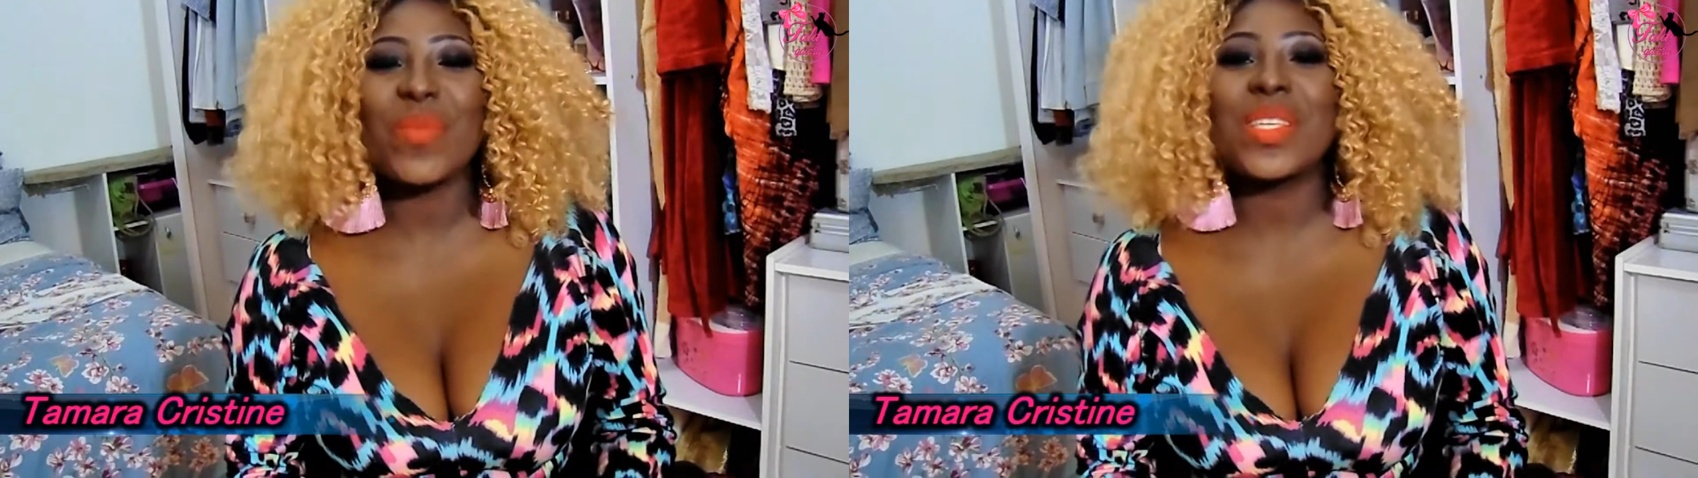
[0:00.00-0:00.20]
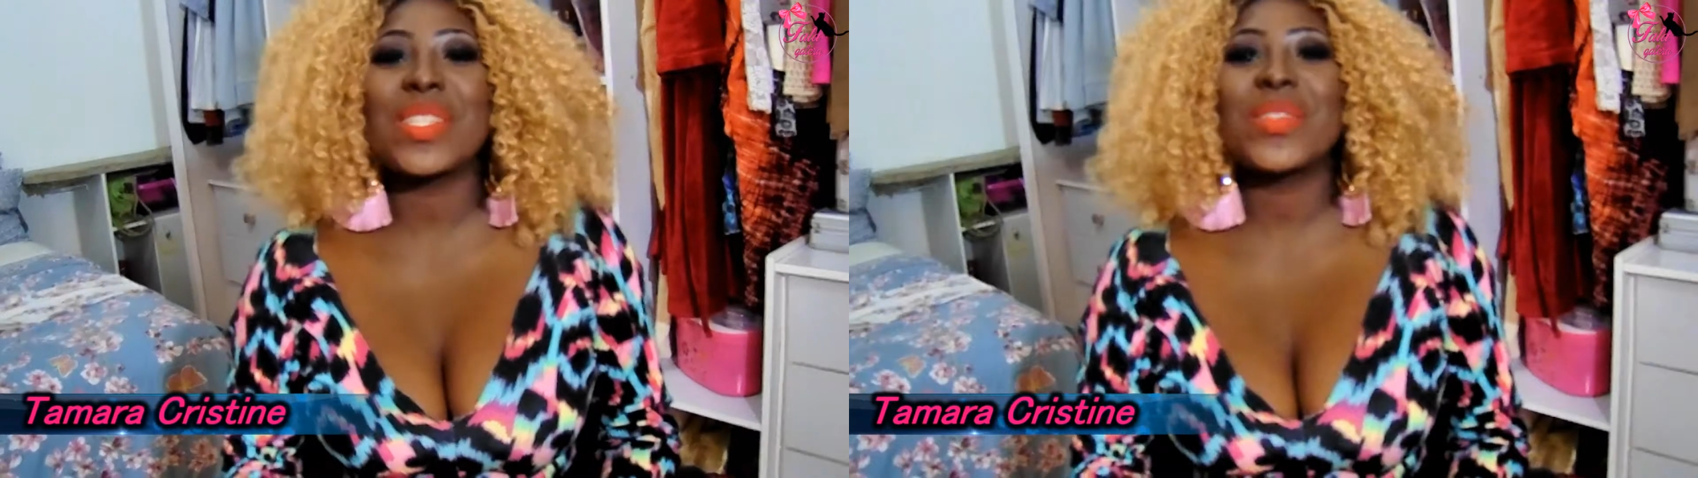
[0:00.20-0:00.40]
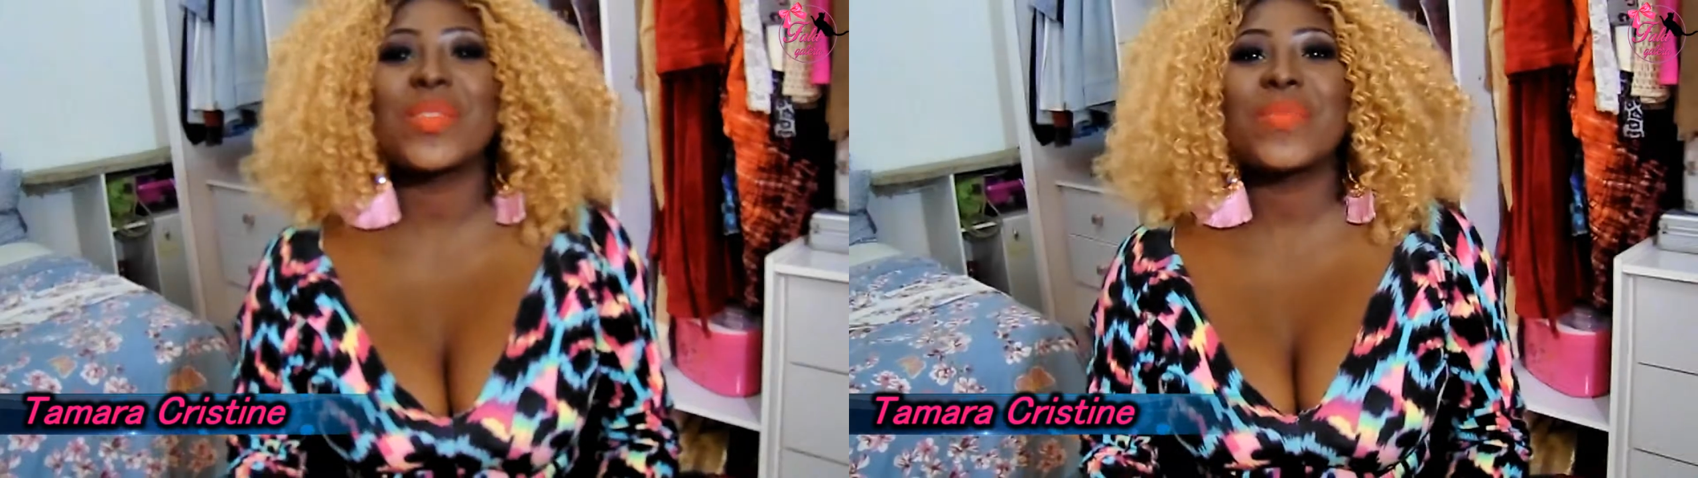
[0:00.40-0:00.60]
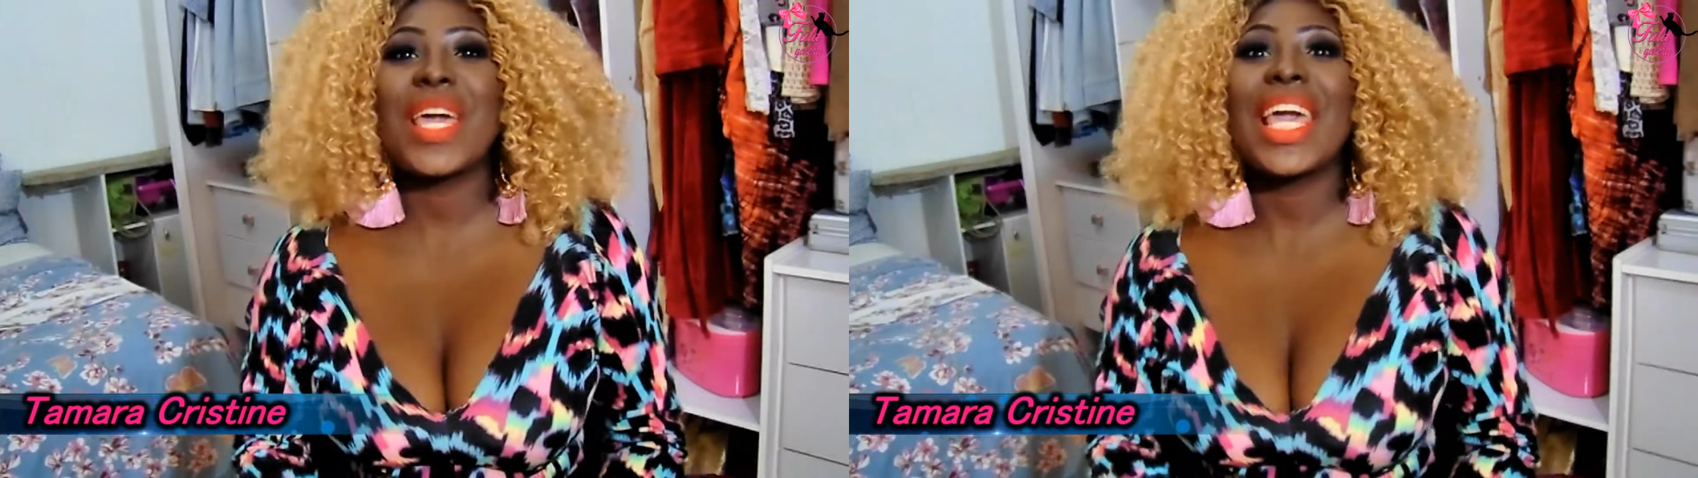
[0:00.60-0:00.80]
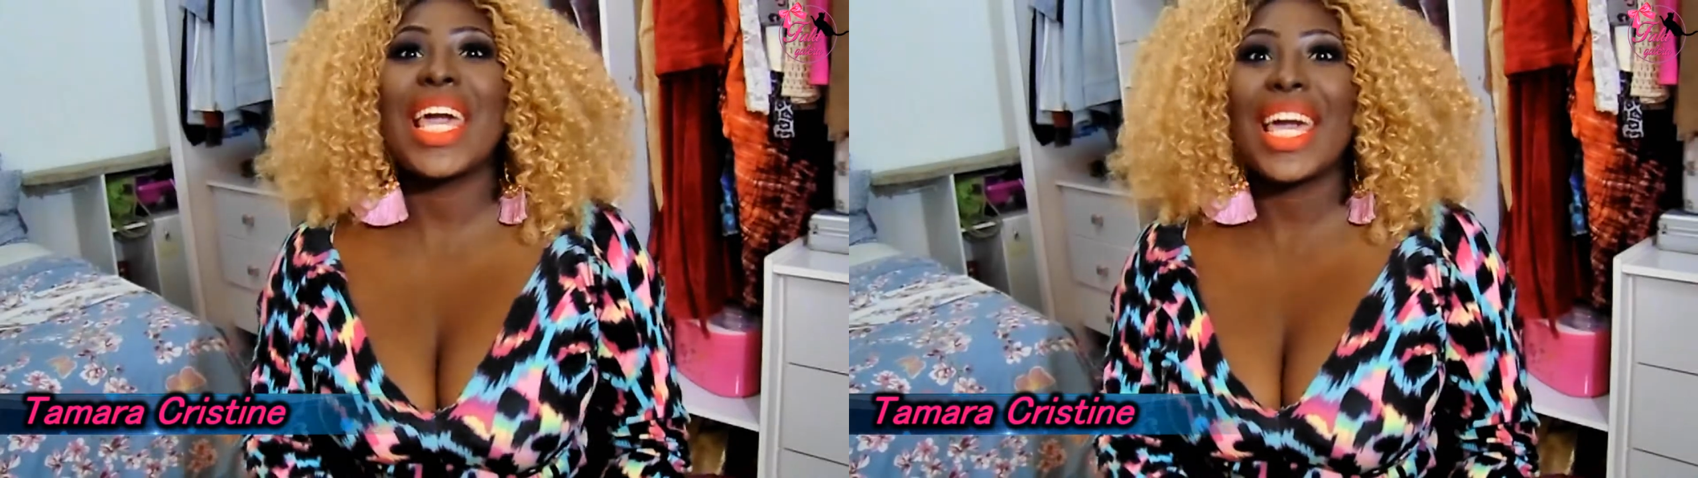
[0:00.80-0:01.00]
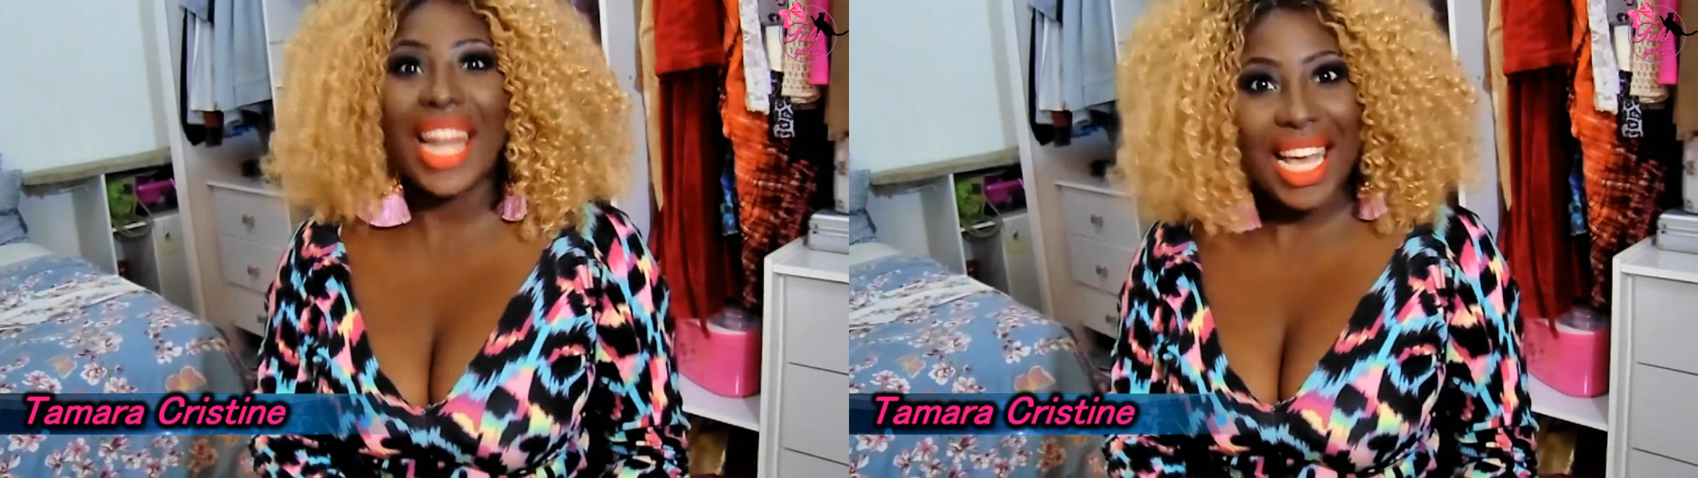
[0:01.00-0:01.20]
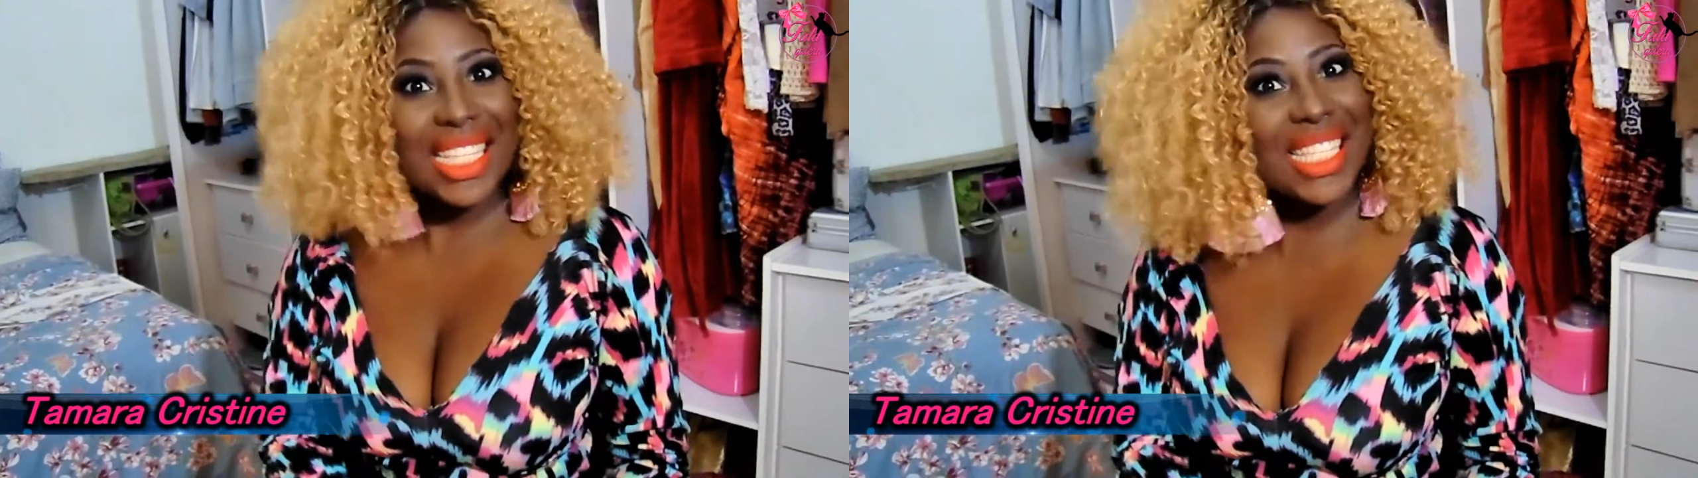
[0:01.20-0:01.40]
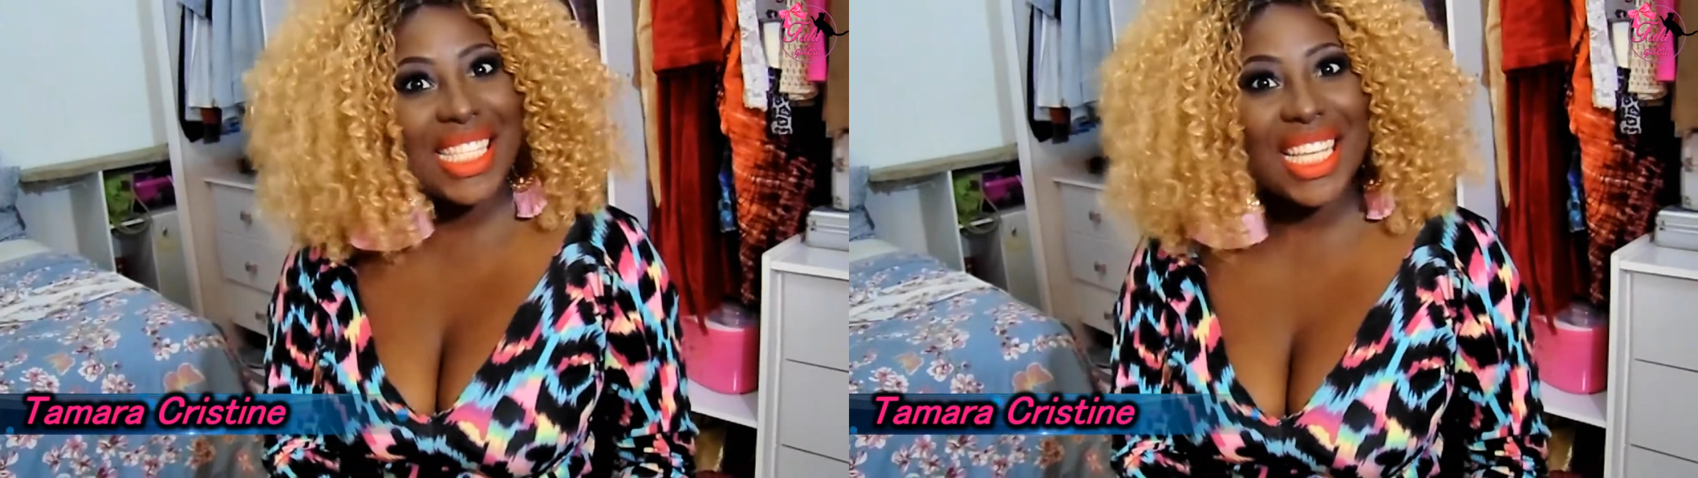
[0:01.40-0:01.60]
Comigo está tudo bem,
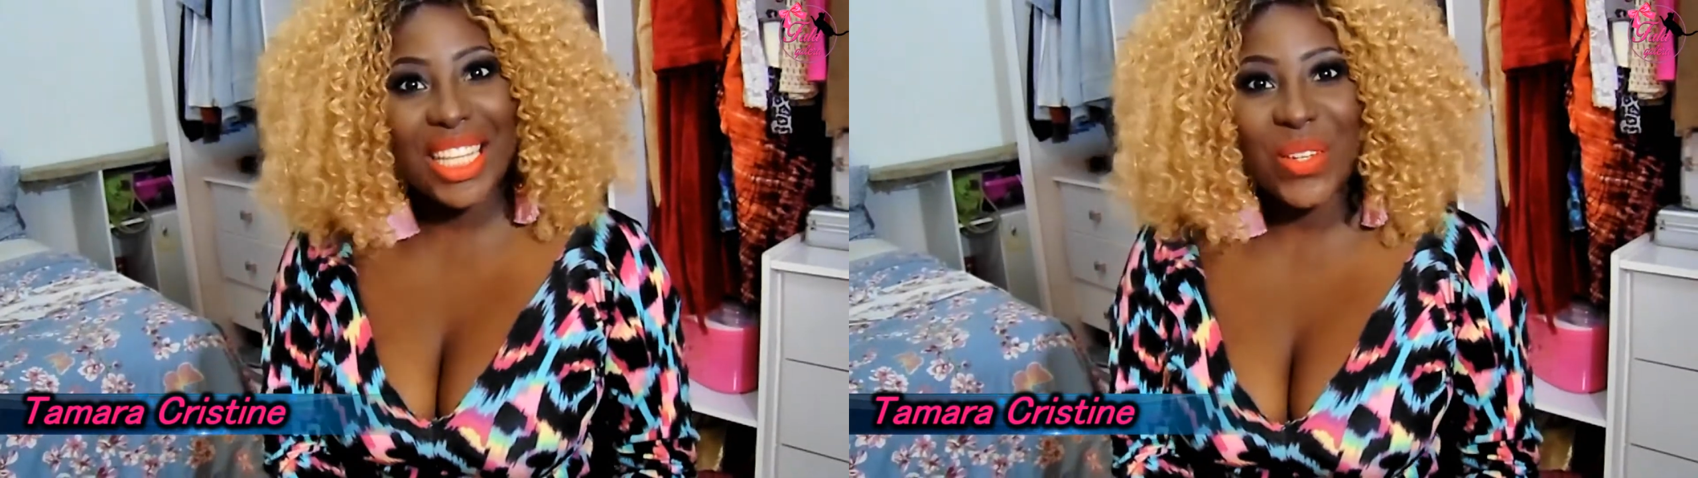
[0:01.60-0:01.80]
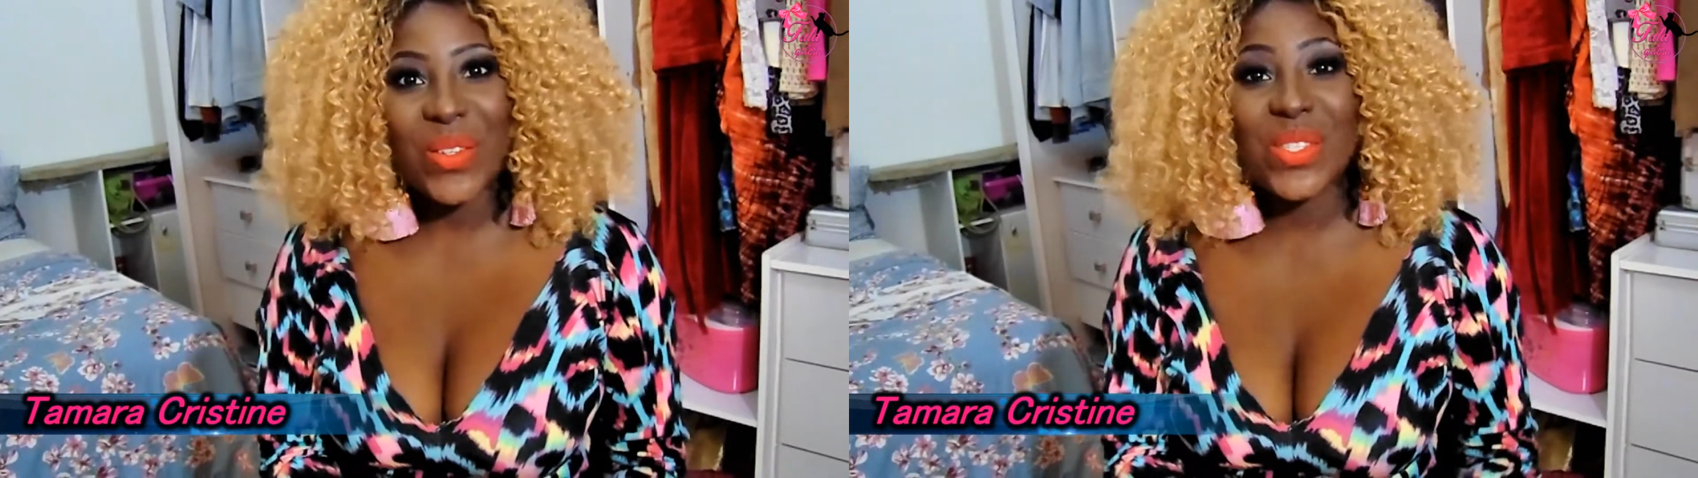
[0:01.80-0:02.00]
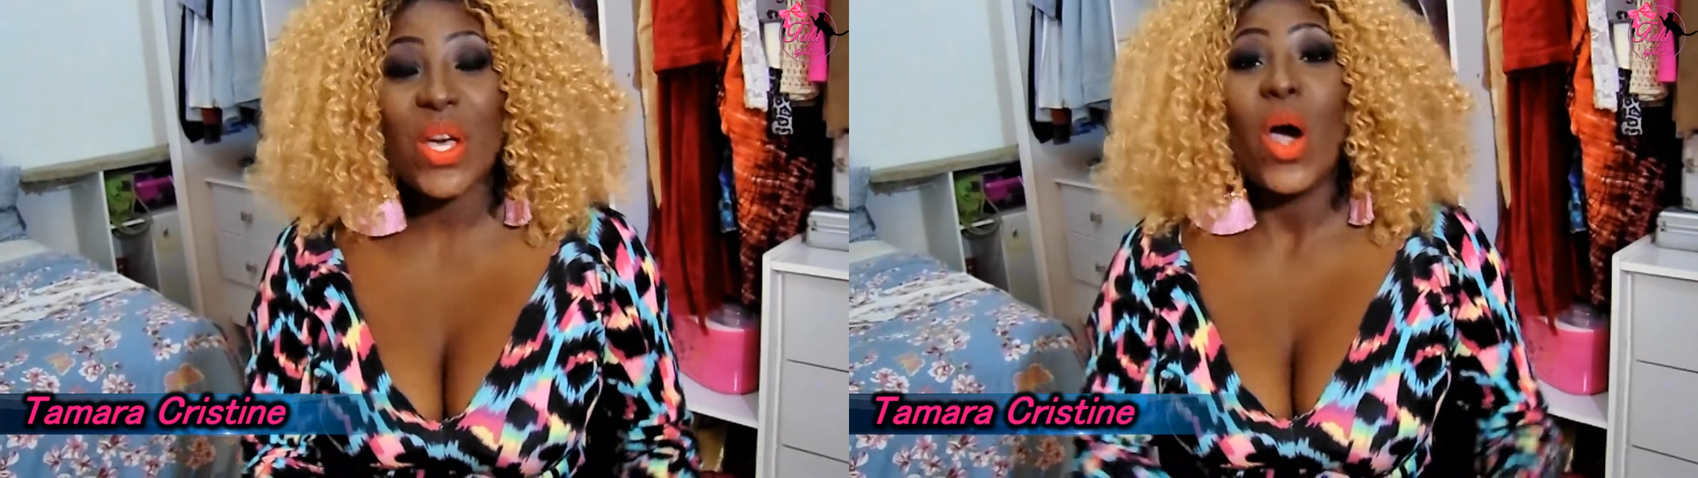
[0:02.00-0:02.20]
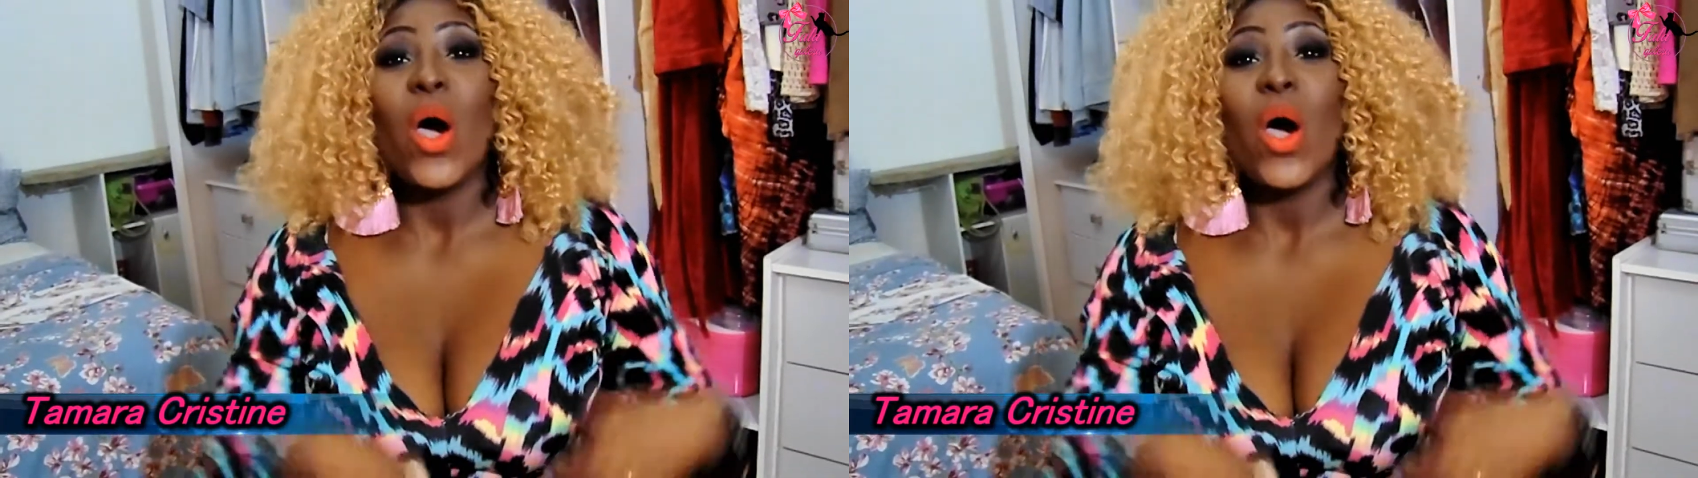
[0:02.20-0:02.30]
graças a Deus.